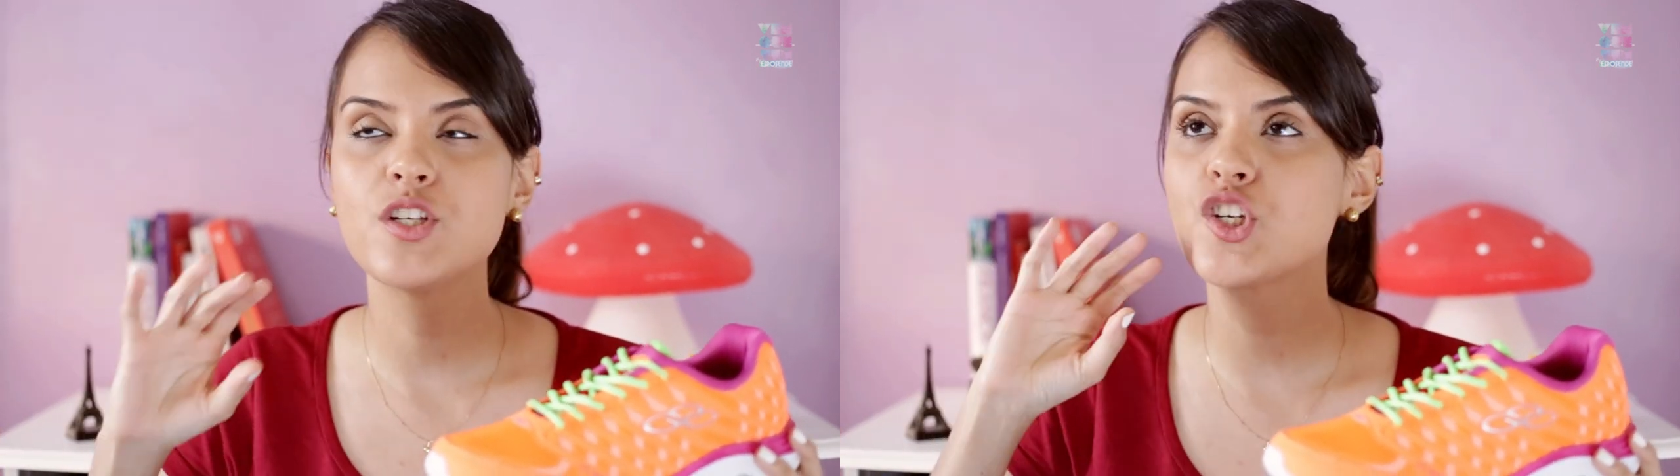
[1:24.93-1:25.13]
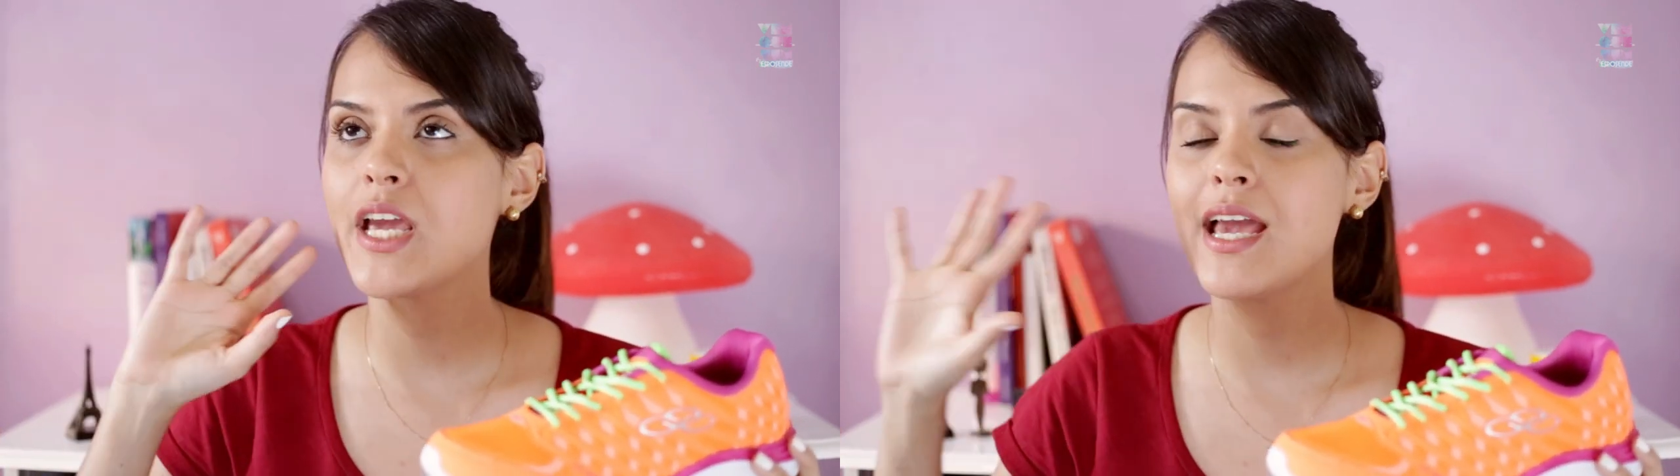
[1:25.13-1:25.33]

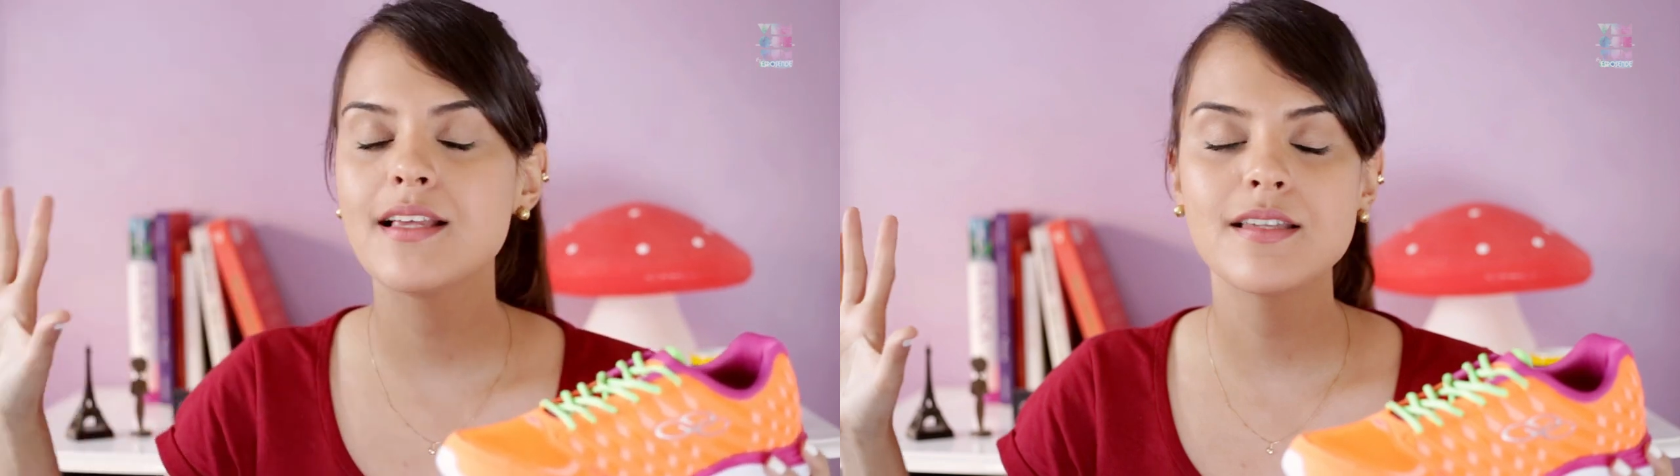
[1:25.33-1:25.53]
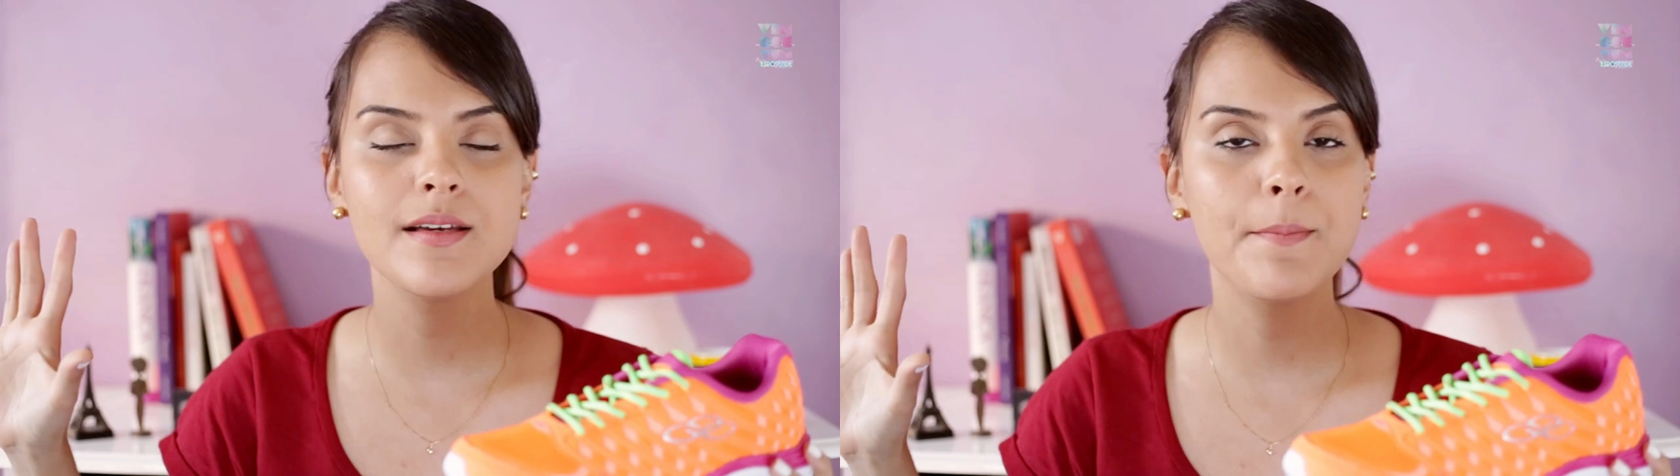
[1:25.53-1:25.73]

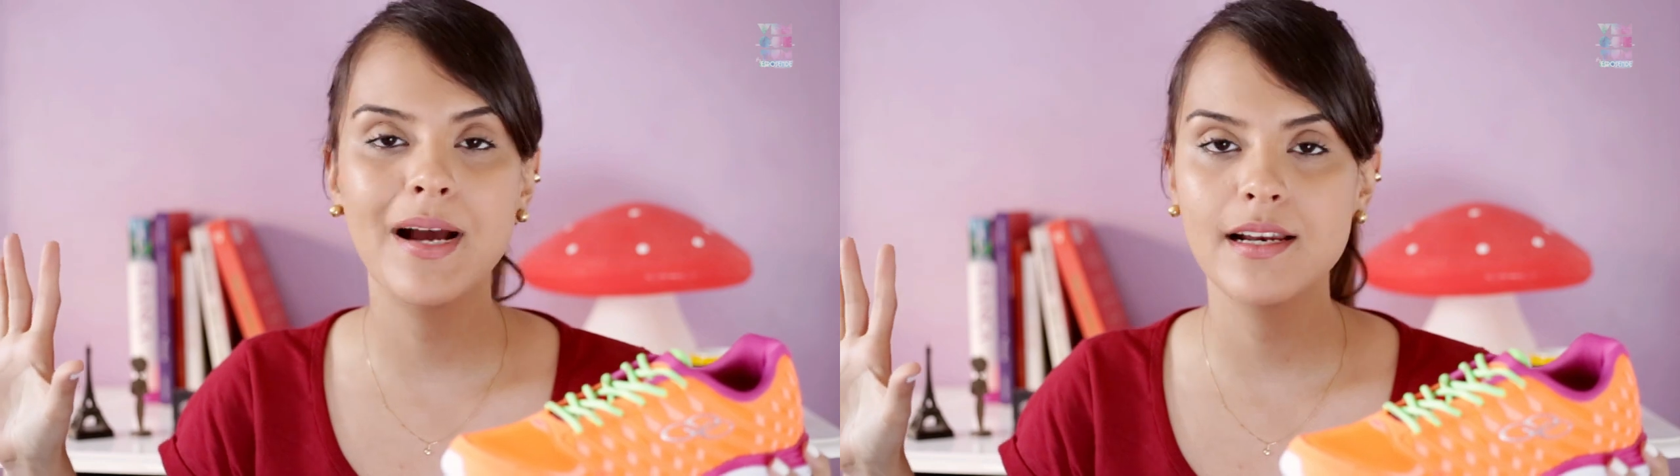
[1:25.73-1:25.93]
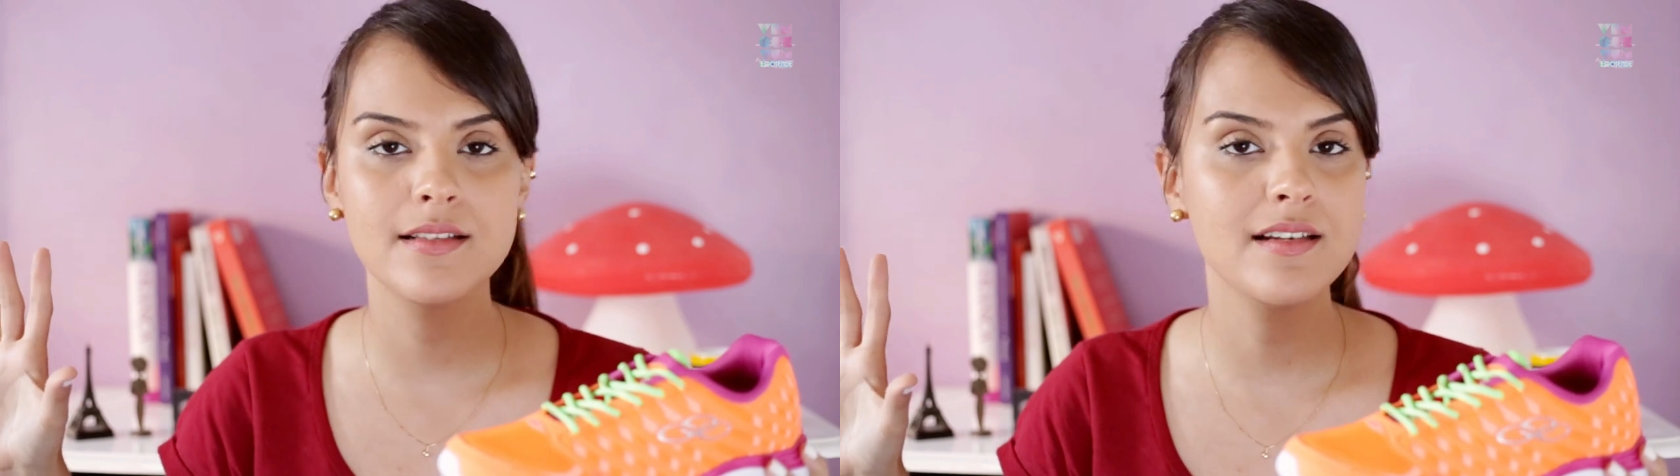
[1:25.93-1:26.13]
esquece a
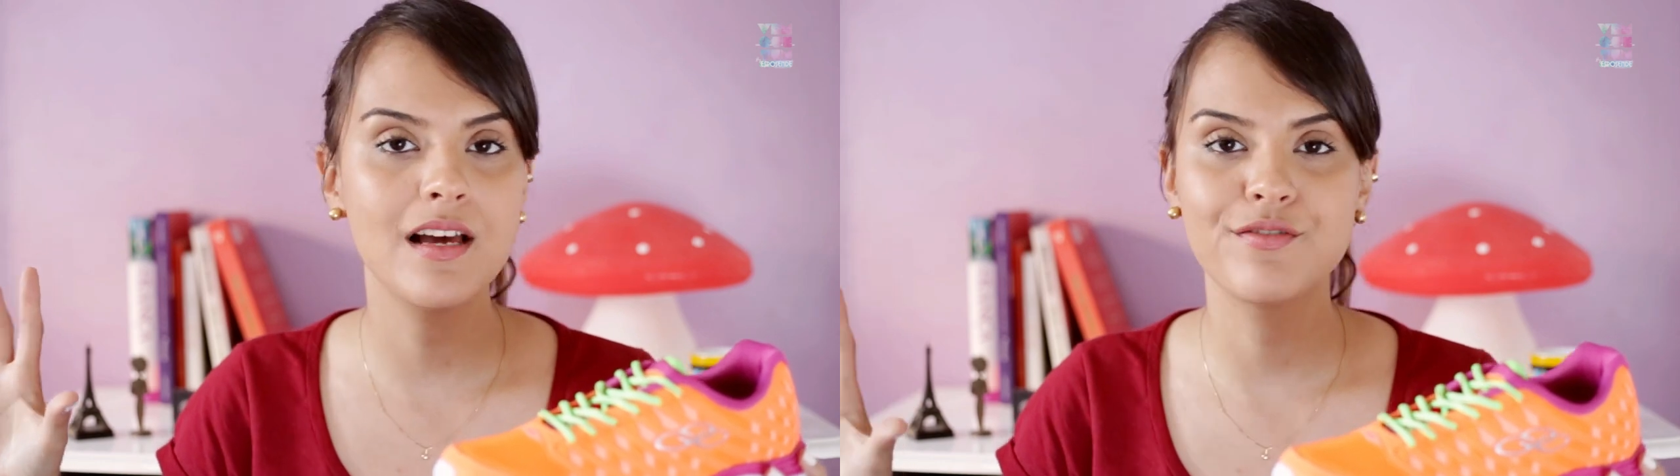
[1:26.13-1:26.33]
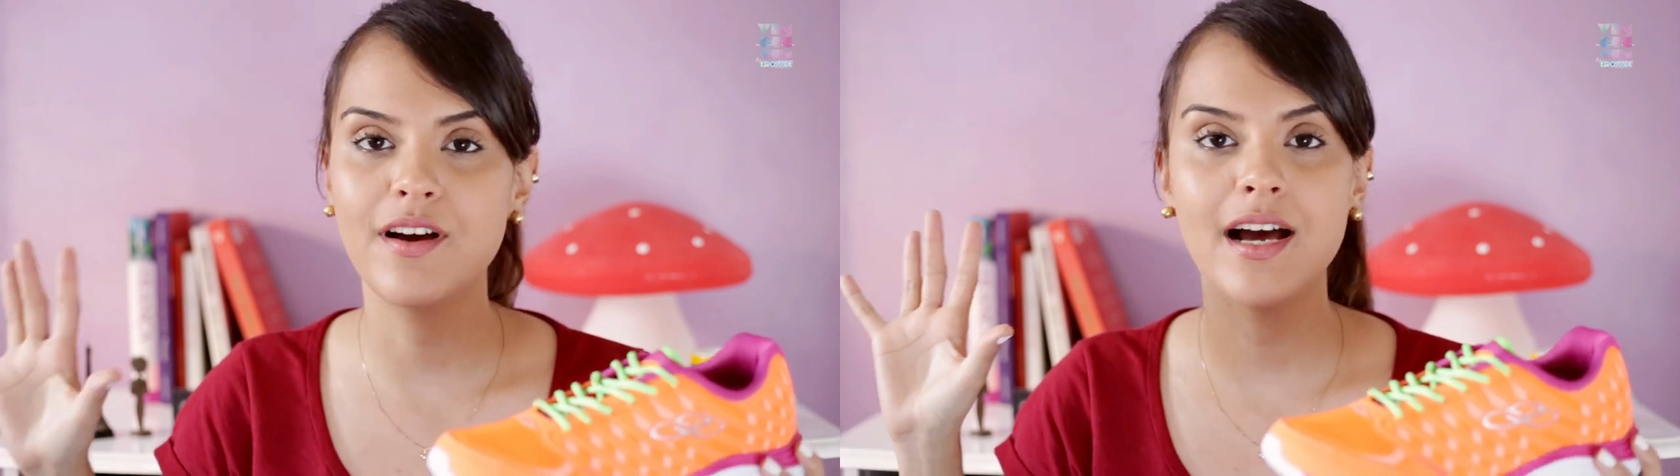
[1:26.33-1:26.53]
máquina de
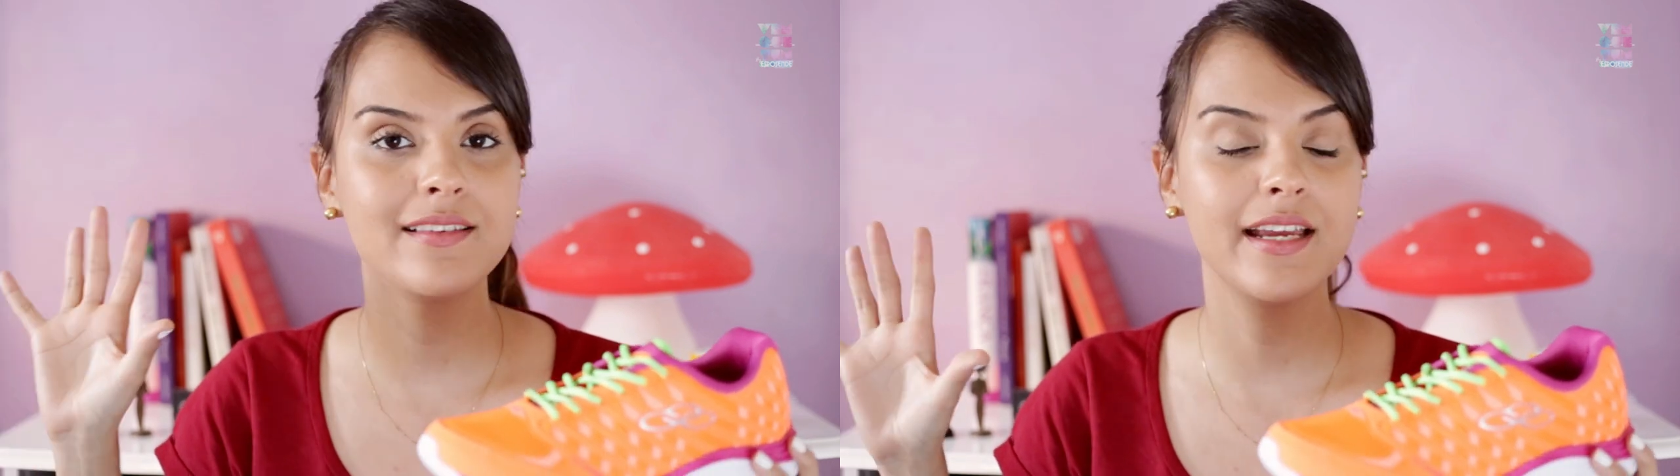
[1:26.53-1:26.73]
lavar,